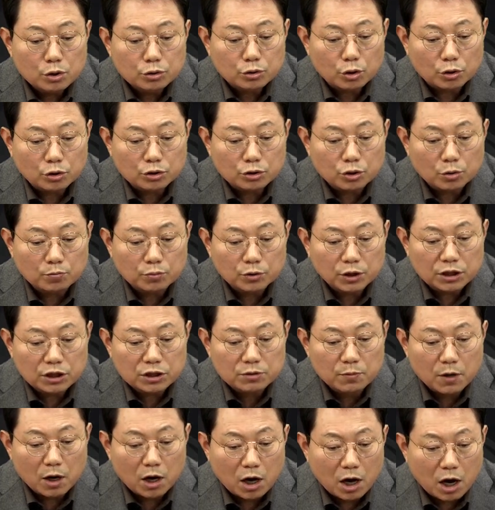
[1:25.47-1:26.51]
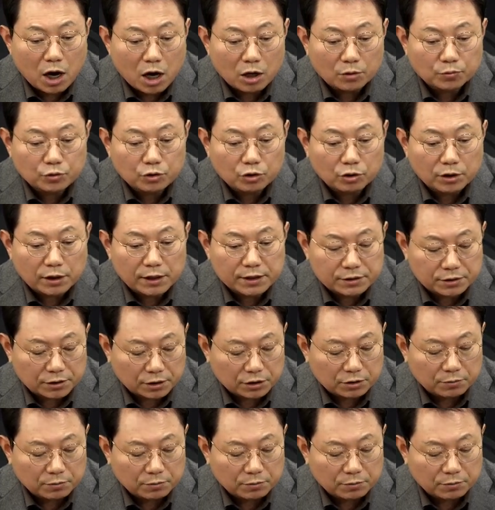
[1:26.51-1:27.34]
정선보다 이만큼 튀어나 있어요.